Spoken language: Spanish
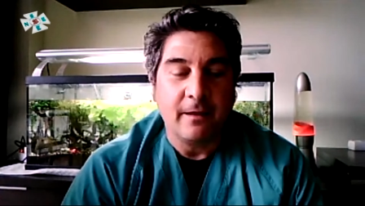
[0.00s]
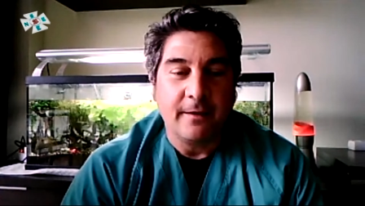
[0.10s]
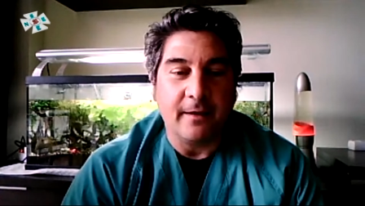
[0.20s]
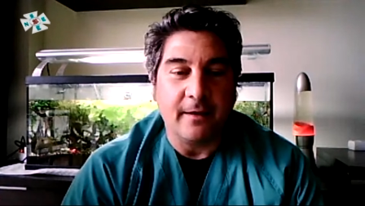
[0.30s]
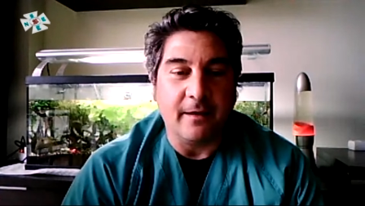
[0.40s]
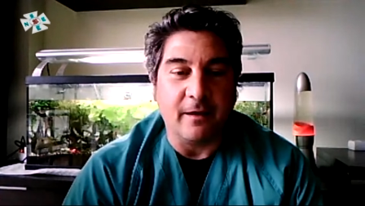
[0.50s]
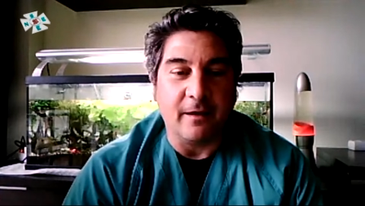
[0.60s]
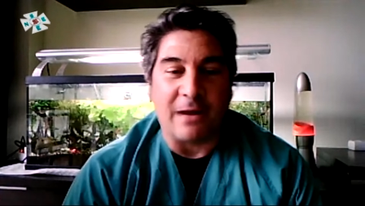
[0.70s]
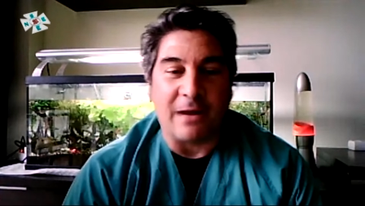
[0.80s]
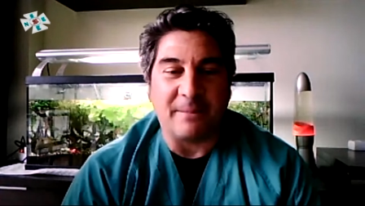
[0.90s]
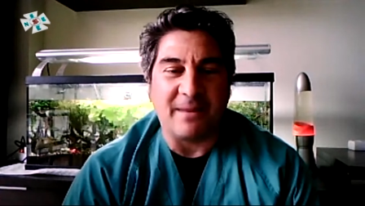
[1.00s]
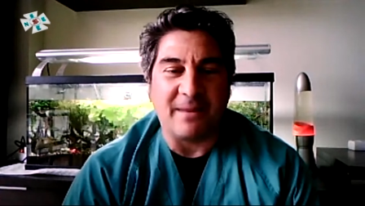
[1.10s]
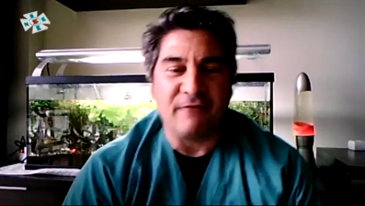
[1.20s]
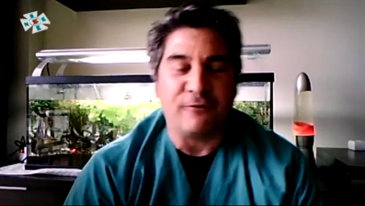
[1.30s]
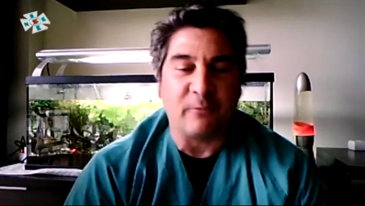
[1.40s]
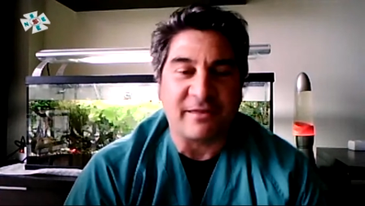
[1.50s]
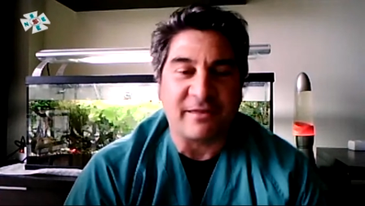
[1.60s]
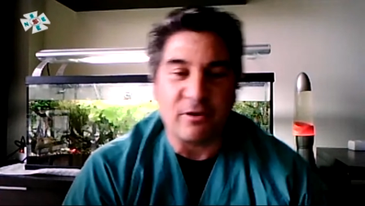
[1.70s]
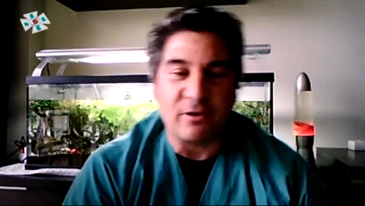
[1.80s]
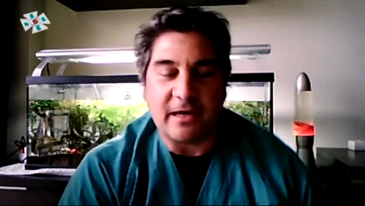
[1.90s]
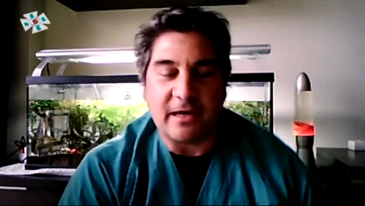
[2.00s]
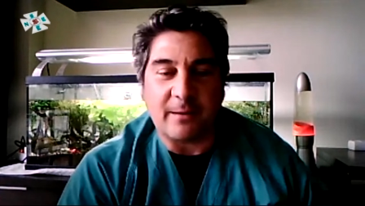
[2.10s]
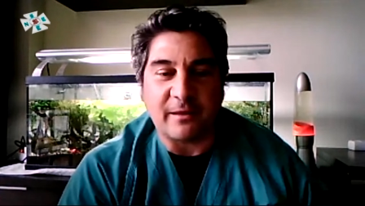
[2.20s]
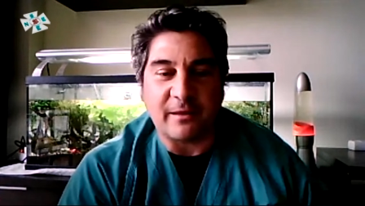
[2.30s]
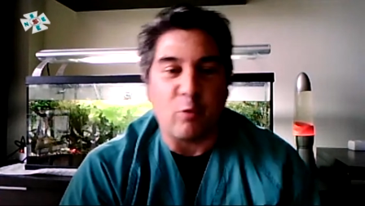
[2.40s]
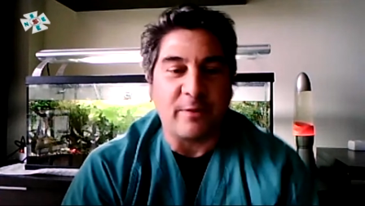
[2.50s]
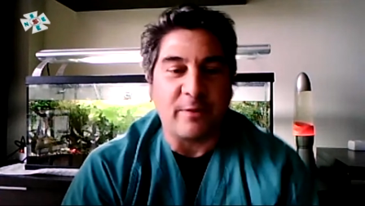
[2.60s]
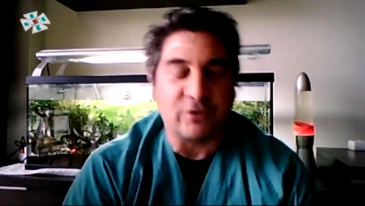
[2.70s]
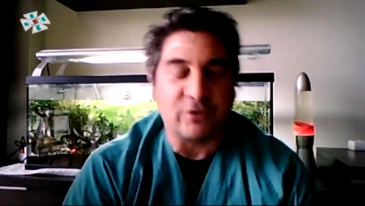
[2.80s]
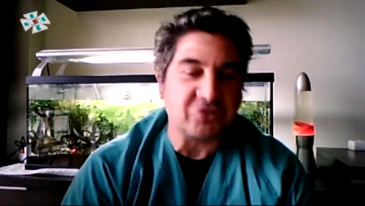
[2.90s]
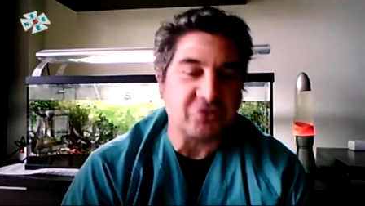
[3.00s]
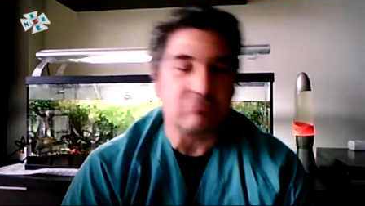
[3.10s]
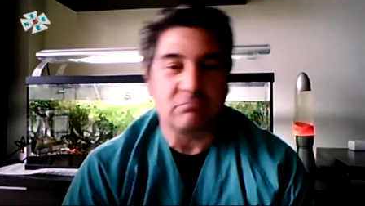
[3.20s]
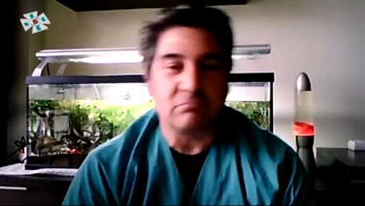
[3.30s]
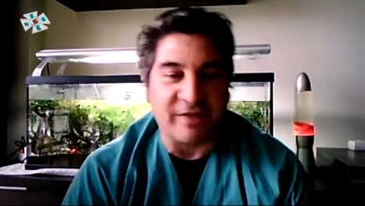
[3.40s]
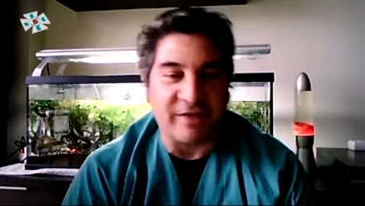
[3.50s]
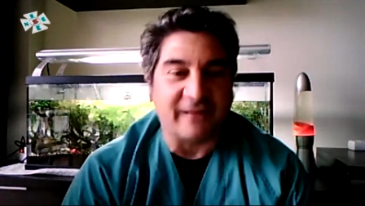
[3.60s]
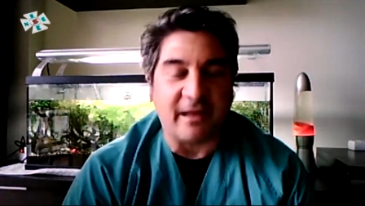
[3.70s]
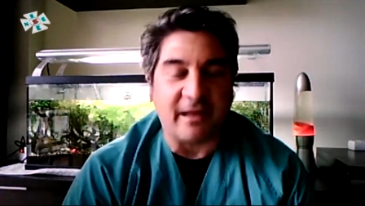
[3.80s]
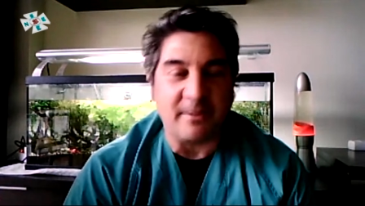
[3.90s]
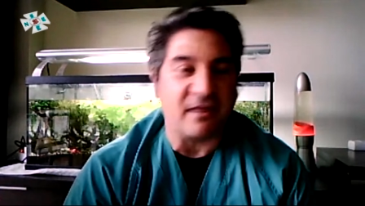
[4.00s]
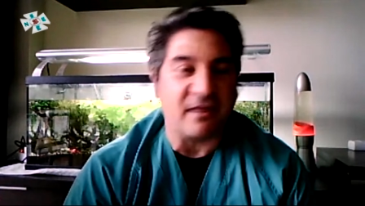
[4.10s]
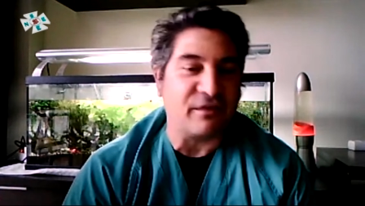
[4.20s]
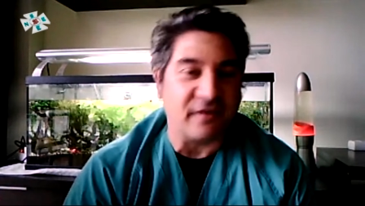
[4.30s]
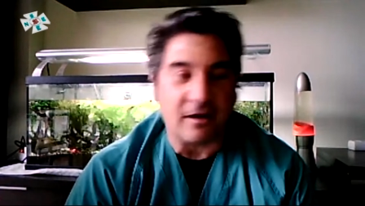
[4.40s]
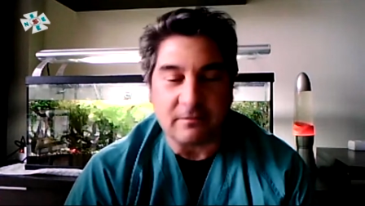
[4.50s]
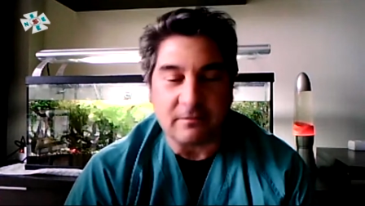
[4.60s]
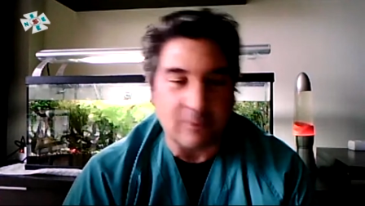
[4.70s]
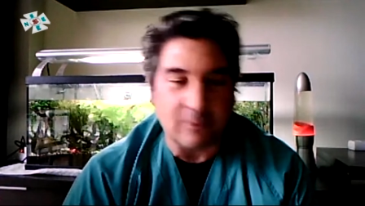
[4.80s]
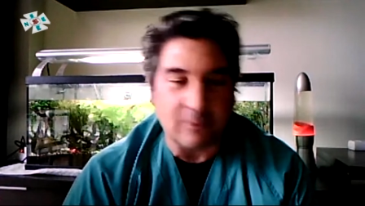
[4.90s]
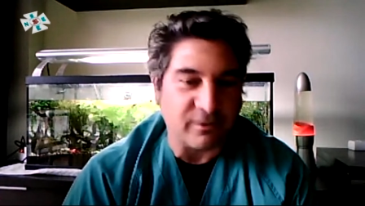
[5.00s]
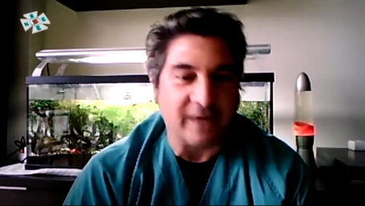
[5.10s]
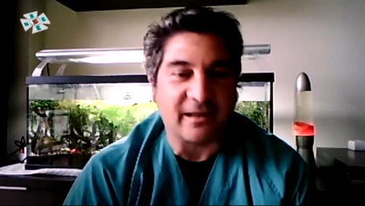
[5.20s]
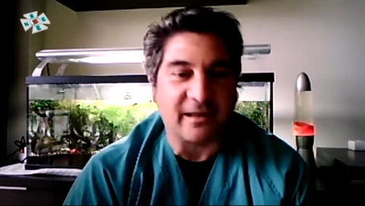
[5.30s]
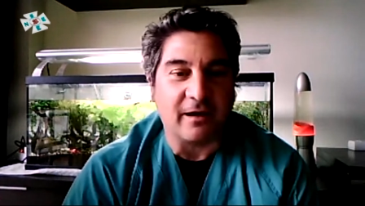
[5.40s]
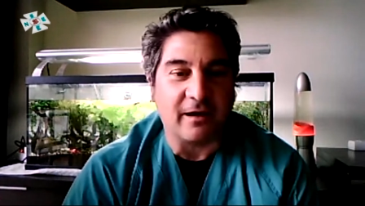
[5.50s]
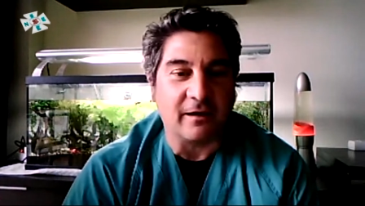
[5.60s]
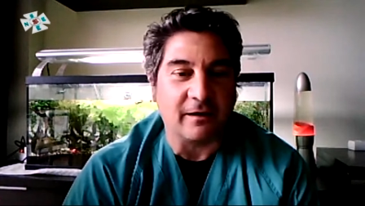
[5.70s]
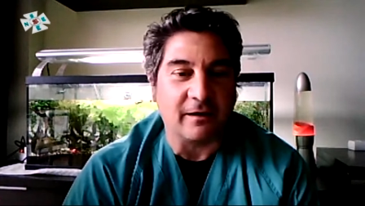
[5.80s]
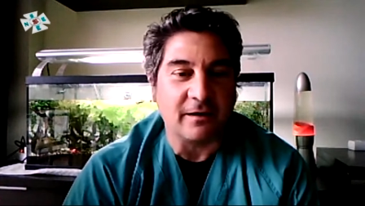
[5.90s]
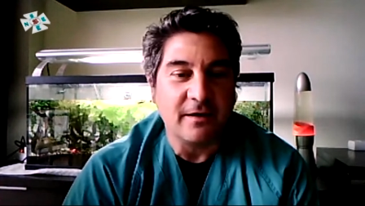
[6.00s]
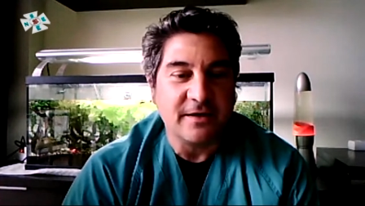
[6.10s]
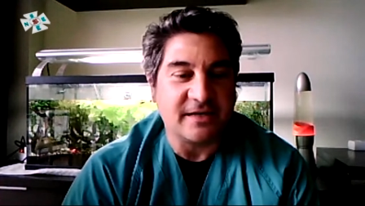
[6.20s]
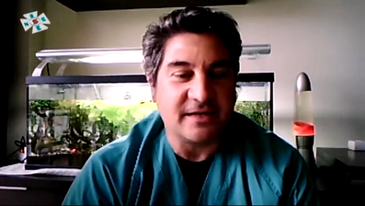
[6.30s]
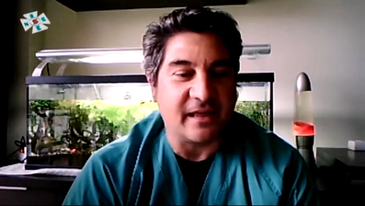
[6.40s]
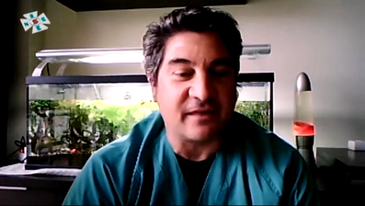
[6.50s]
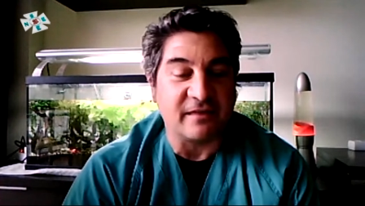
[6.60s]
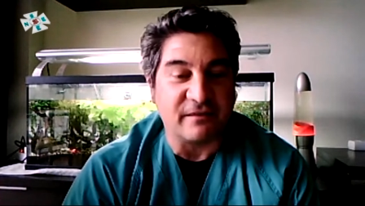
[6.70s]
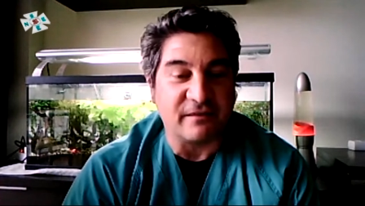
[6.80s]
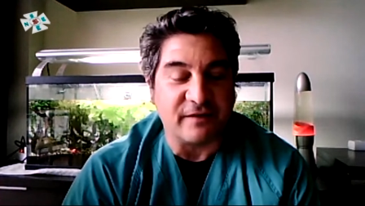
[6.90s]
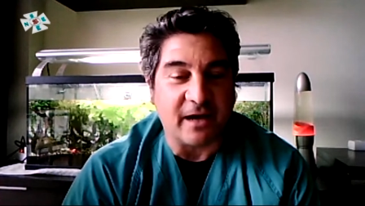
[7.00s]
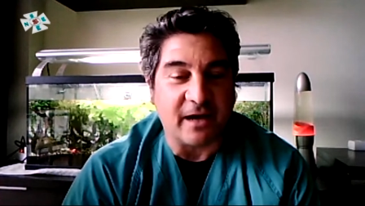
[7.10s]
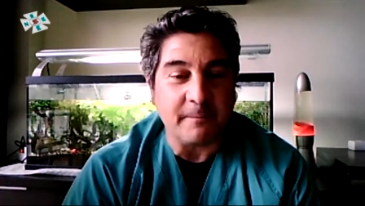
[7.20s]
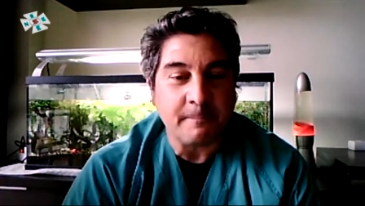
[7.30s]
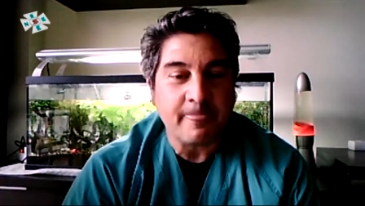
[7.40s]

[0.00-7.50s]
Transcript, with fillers: eh, con la primera información que llegaba de documentos con cierta evidencia o cierta seriedad científica.